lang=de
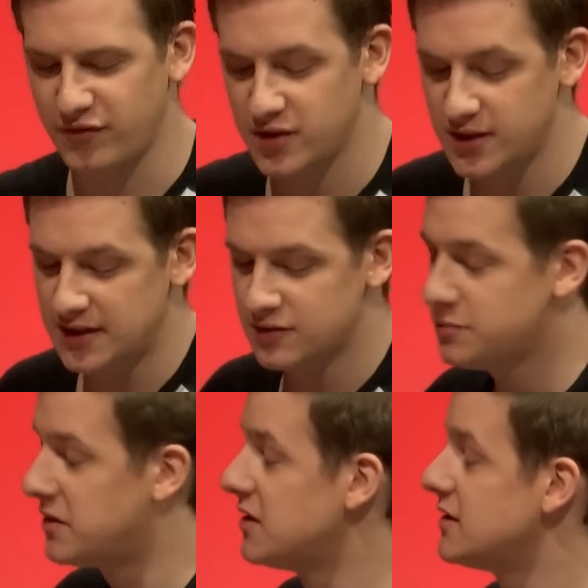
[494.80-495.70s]
für Nintendo
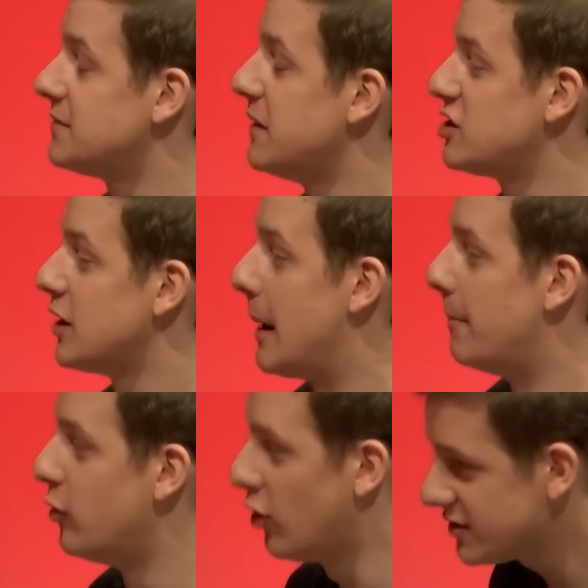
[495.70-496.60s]
Super Smash
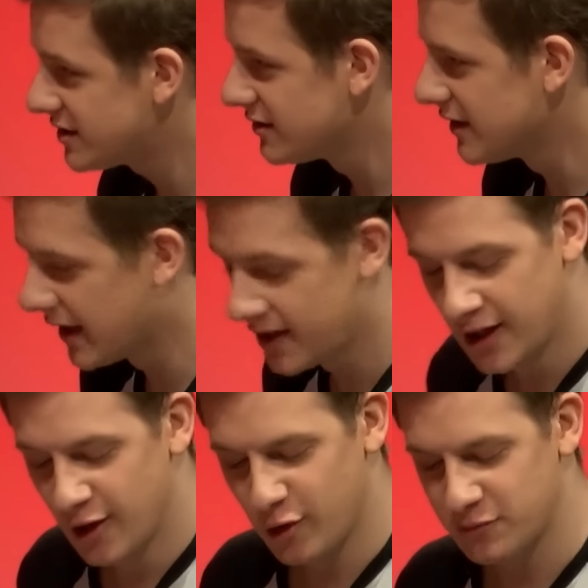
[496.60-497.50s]
Bros. Ja?
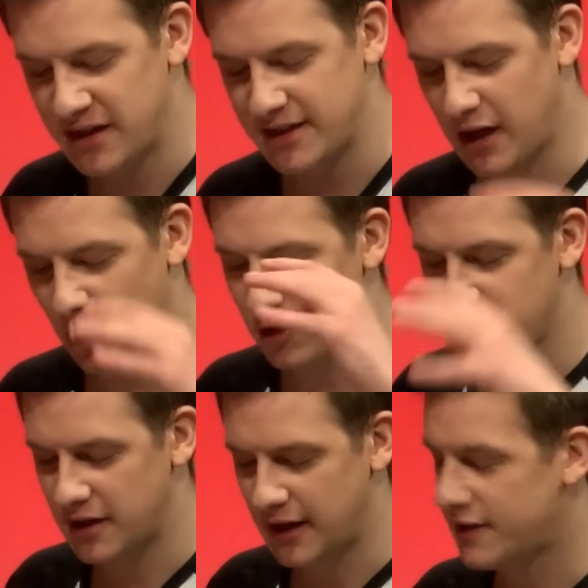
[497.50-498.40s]
Und man hat da
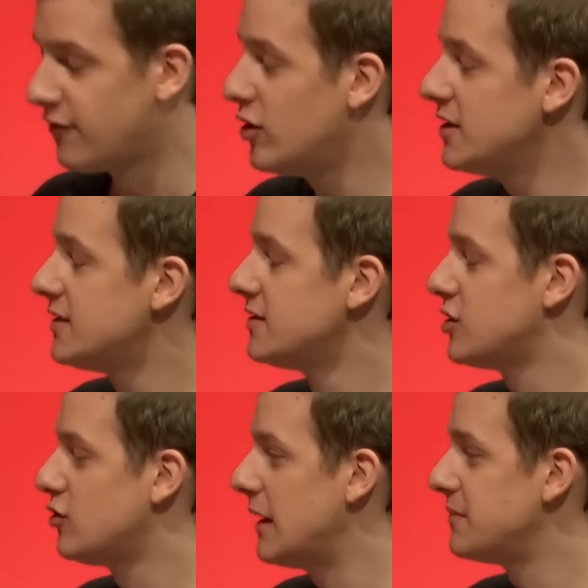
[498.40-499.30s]
auch äh, einen freundlichen
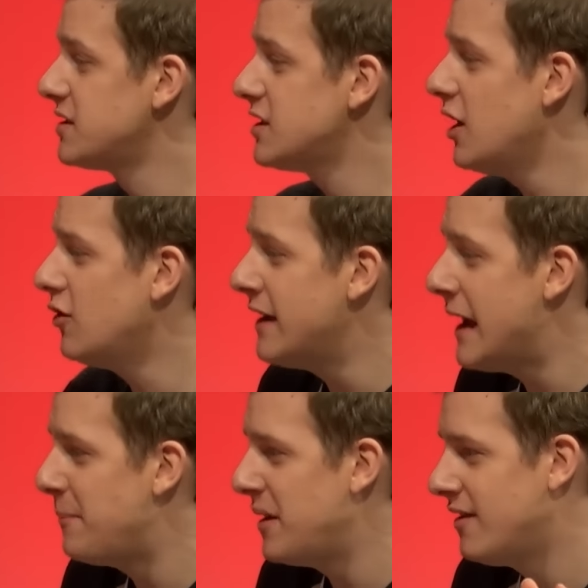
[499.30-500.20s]
Song gehabt, So
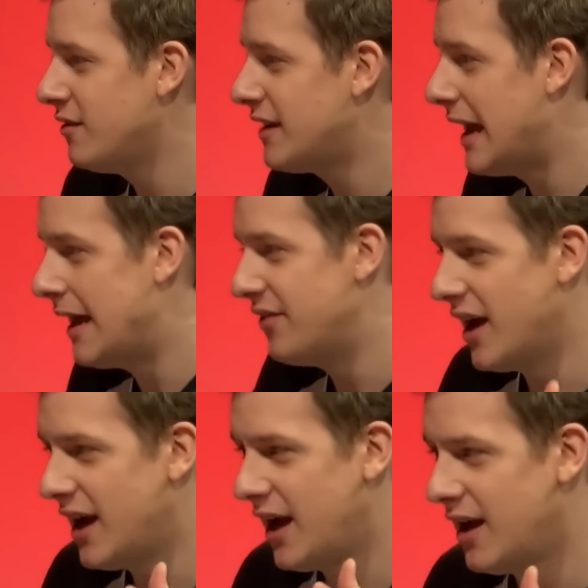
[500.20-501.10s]
Happy Together.
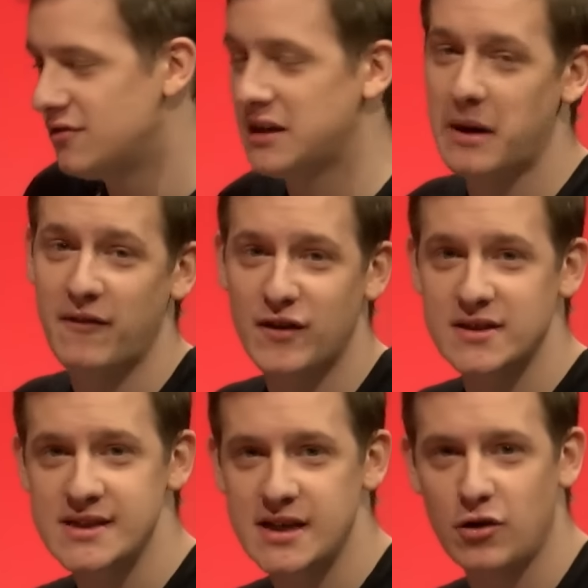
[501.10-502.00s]
Und am
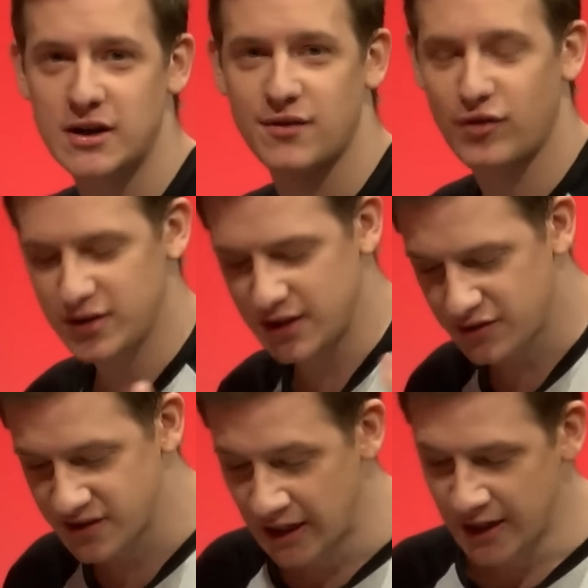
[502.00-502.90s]
Anfang sieht ja auch alles freundlich
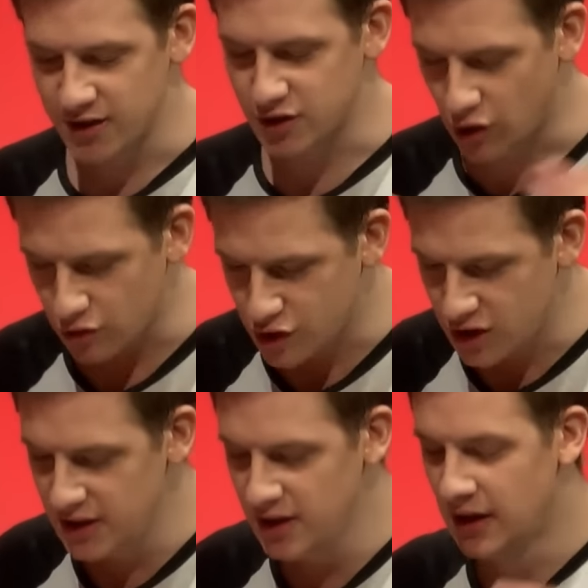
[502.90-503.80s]
aus.
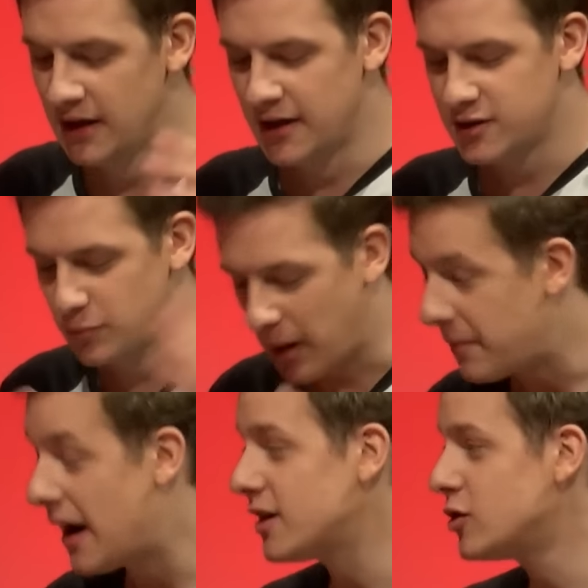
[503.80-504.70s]
Yoshi, Super
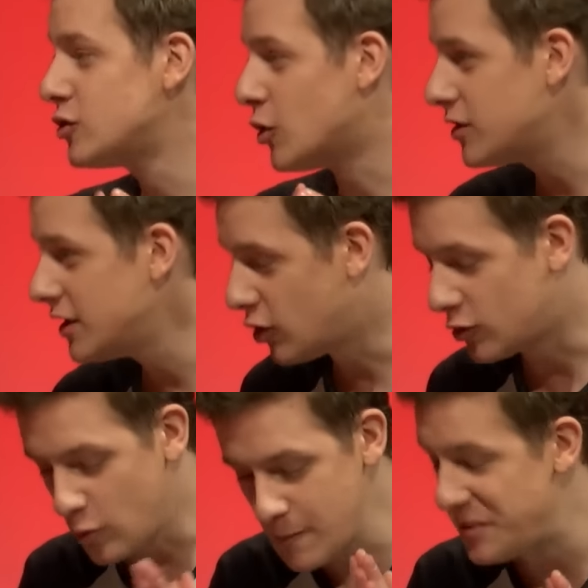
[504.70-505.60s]
Mario, Donkey
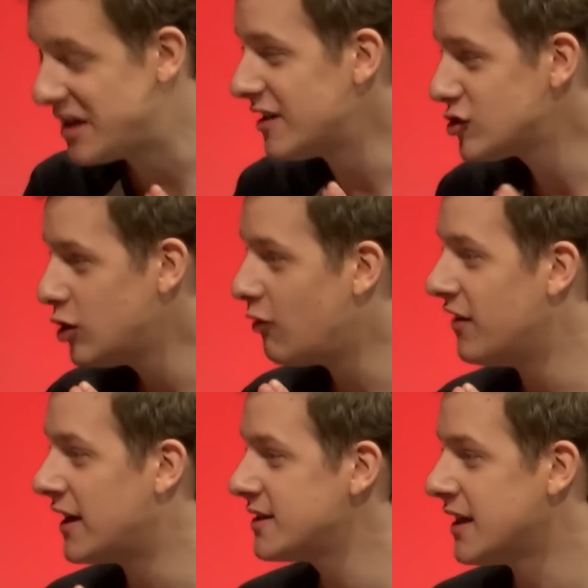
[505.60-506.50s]
Kong und Pikachu
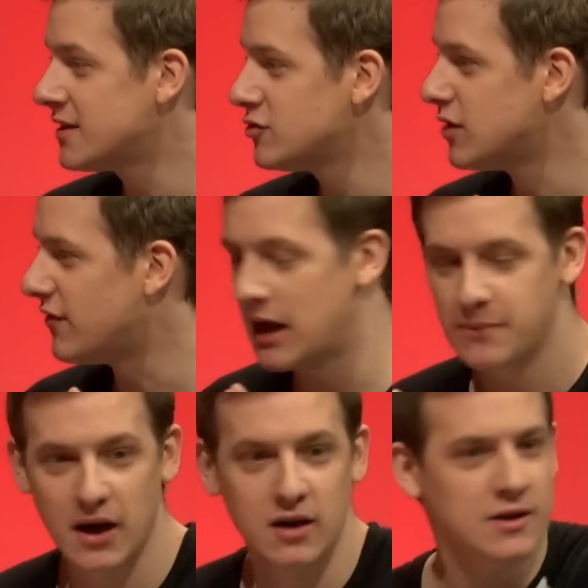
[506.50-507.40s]
laufen Hand in Hand und auf
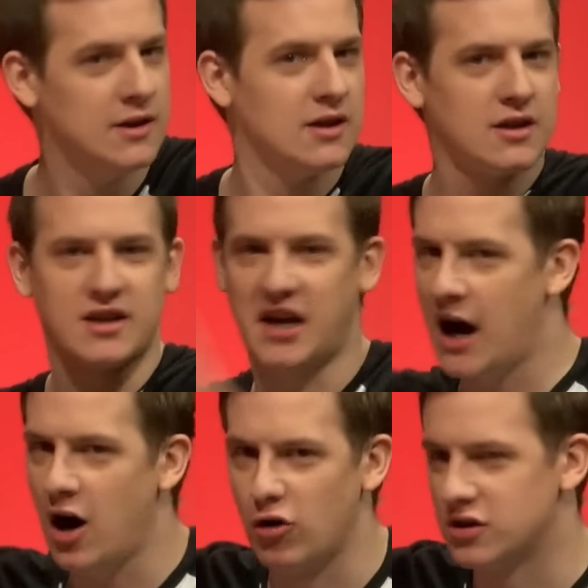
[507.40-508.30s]
einmal
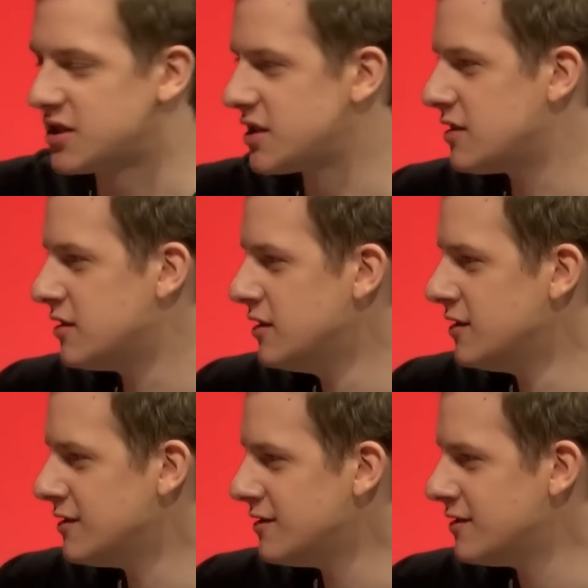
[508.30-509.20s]
Chaos.
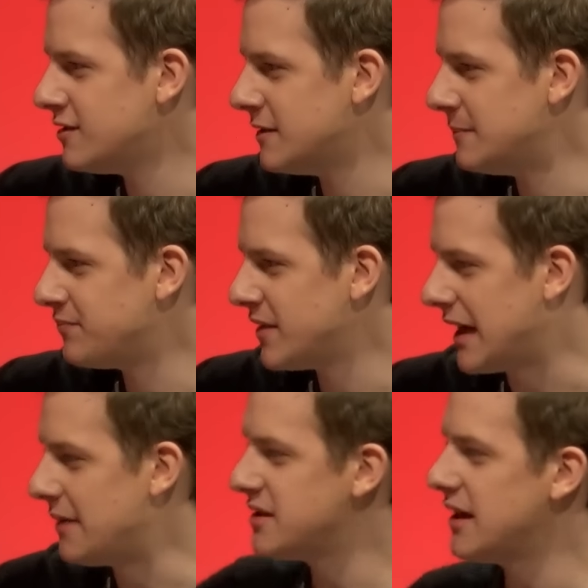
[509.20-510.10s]
Hammer.
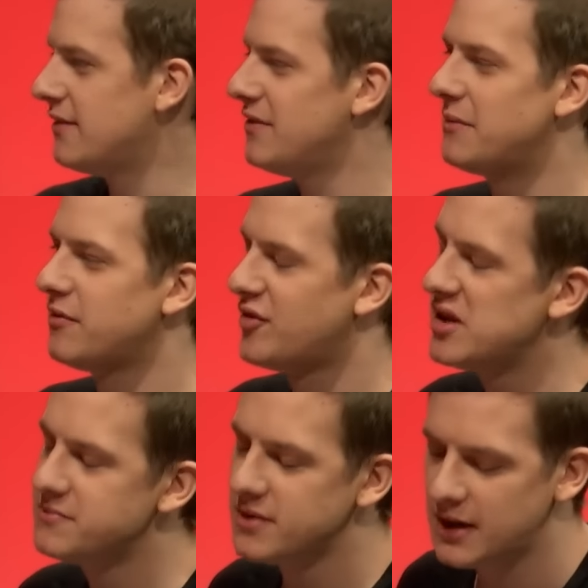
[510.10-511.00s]
Gab es denn einen
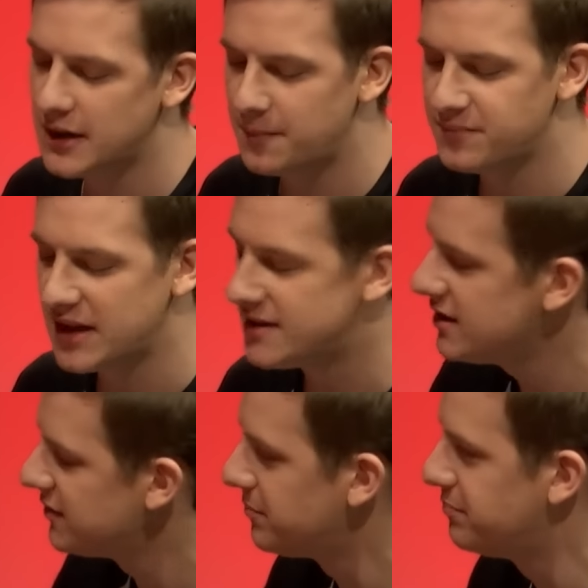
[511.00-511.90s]
Werbefilm, ähm, der
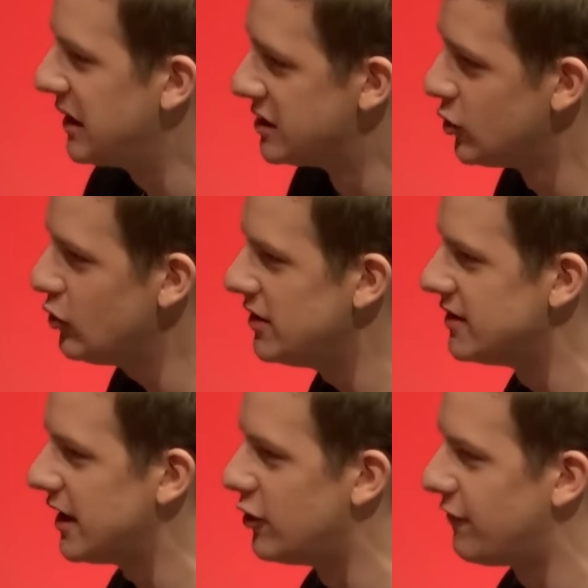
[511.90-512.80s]
dich
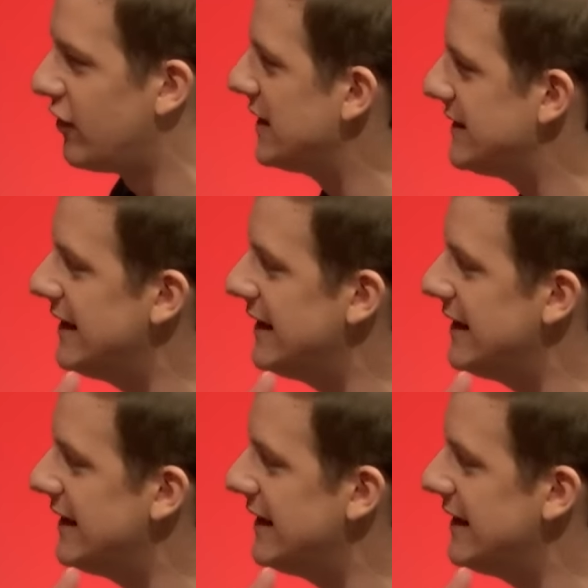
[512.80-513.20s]
persönlich auch vielleicht